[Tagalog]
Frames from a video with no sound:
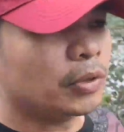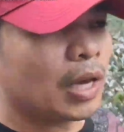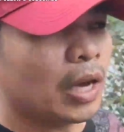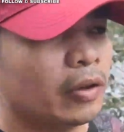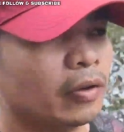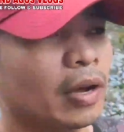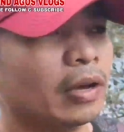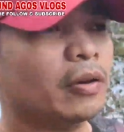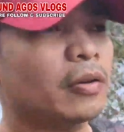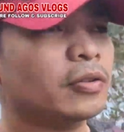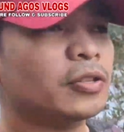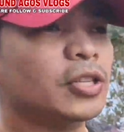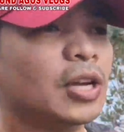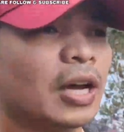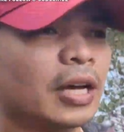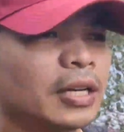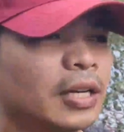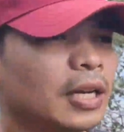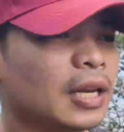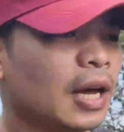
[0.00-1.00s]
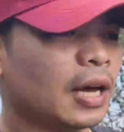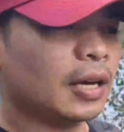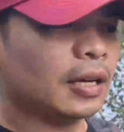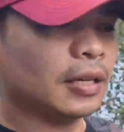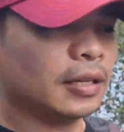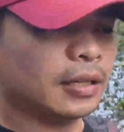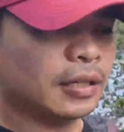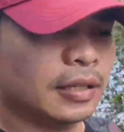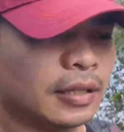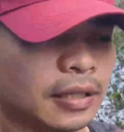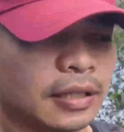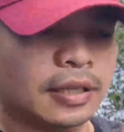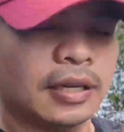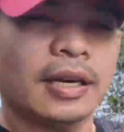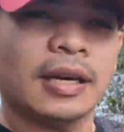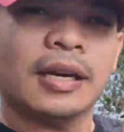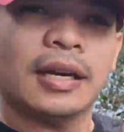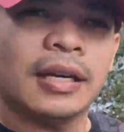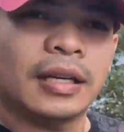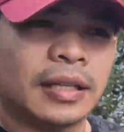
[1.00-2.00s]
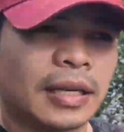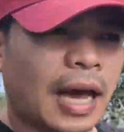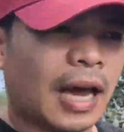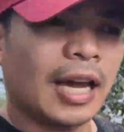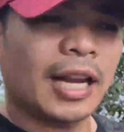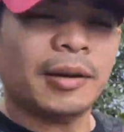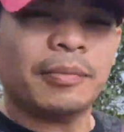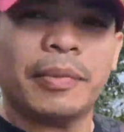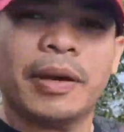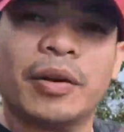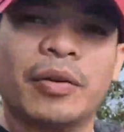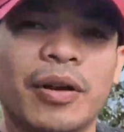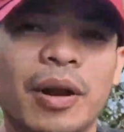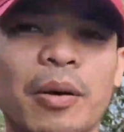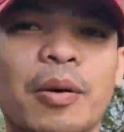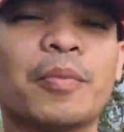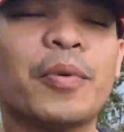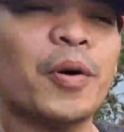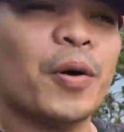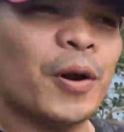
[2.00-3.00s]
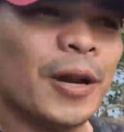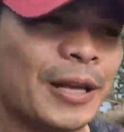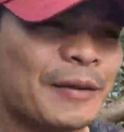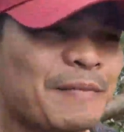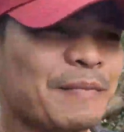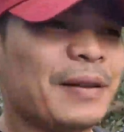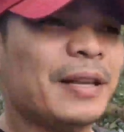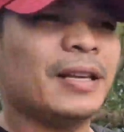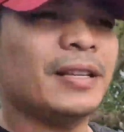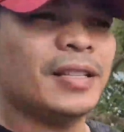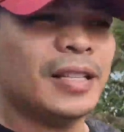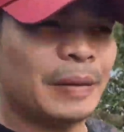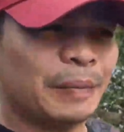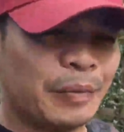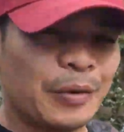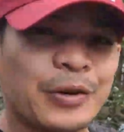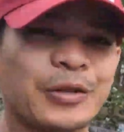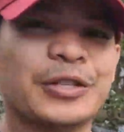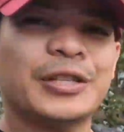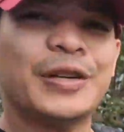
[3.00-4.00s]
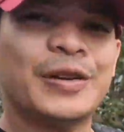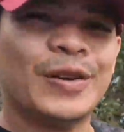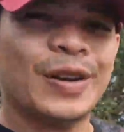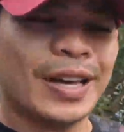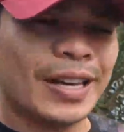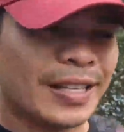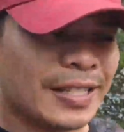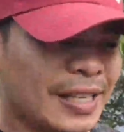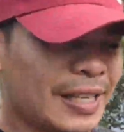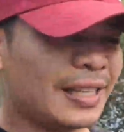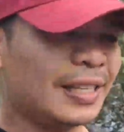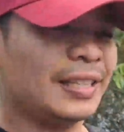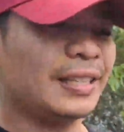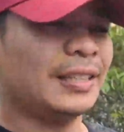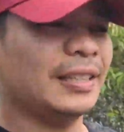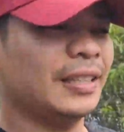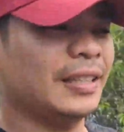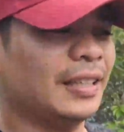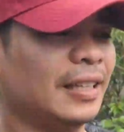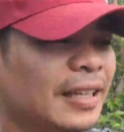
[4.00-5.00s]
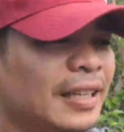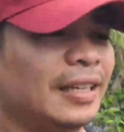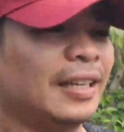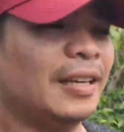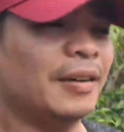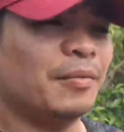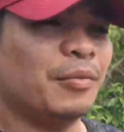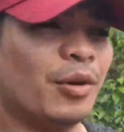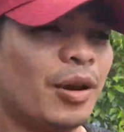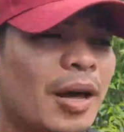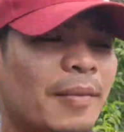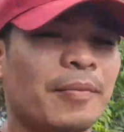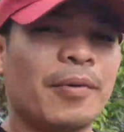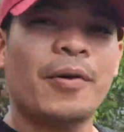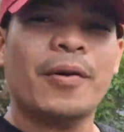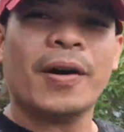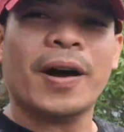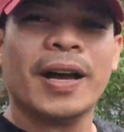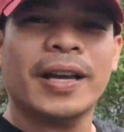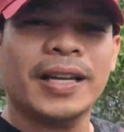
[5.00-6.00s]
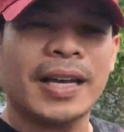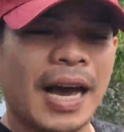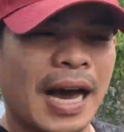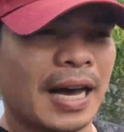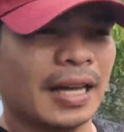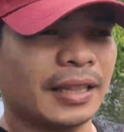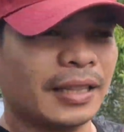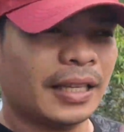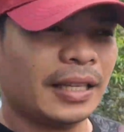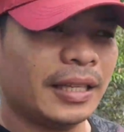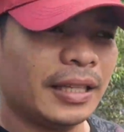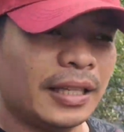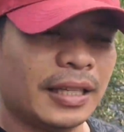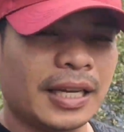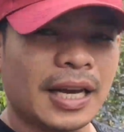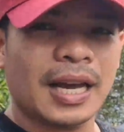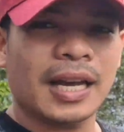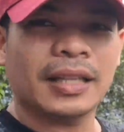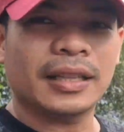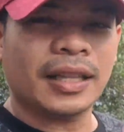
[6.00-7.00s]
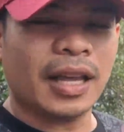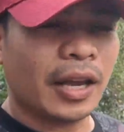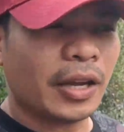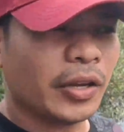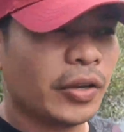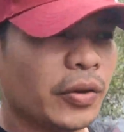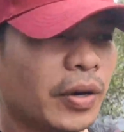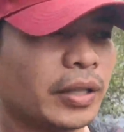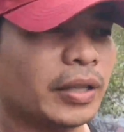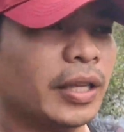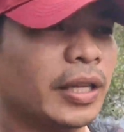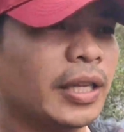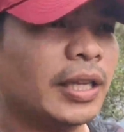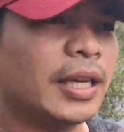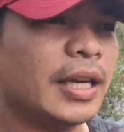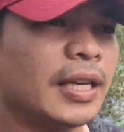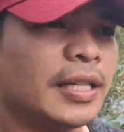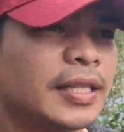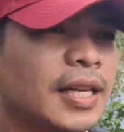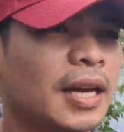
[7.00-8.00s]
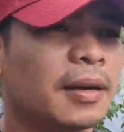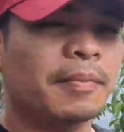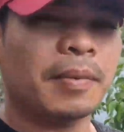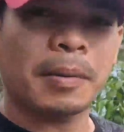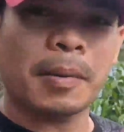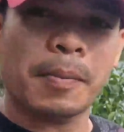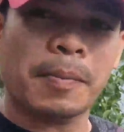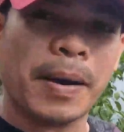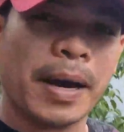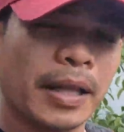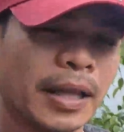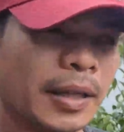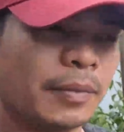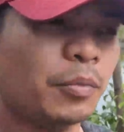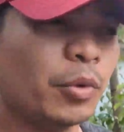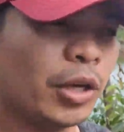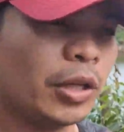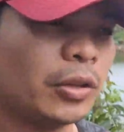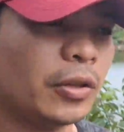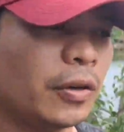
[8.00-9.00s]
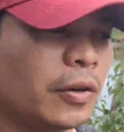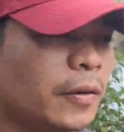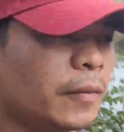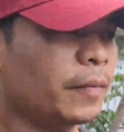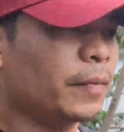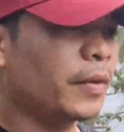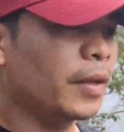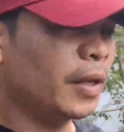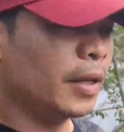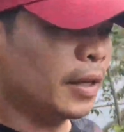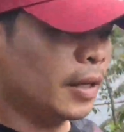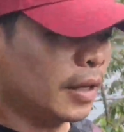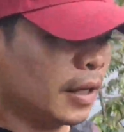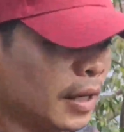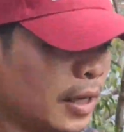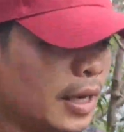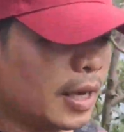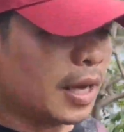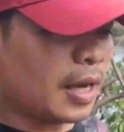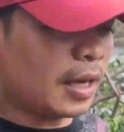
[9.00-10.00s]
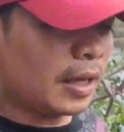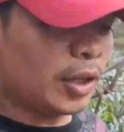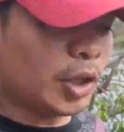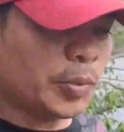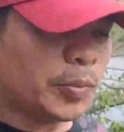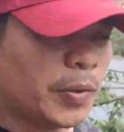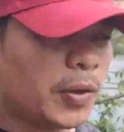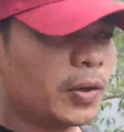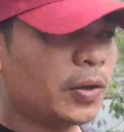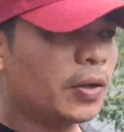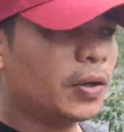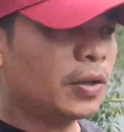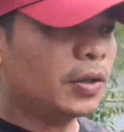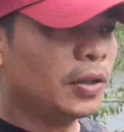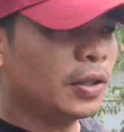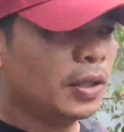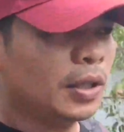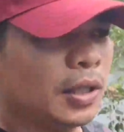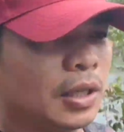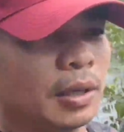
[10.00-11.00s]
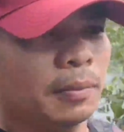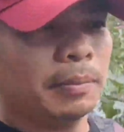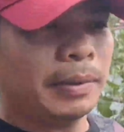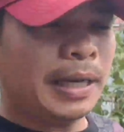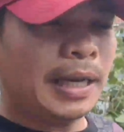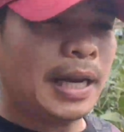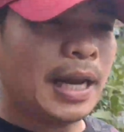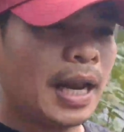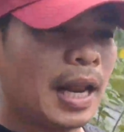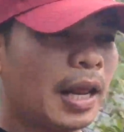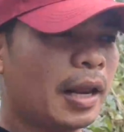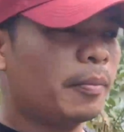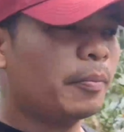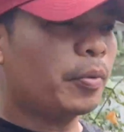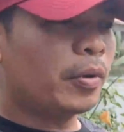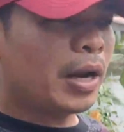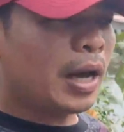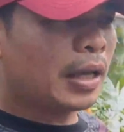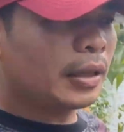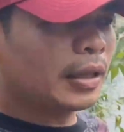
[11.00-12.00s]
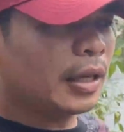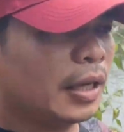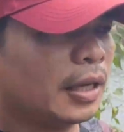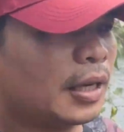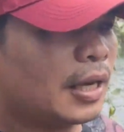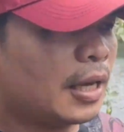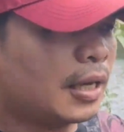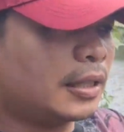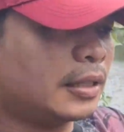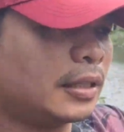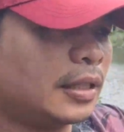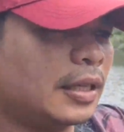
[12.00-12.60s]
po tayo ngayon sa kanila dahil meron naman po uling blessing po si Lola Ising mula po kay Ate Nika. Thank you Ate Nika sa pagpapahatid mo ito. Kaya ito po no, binilhan na rin po natin ng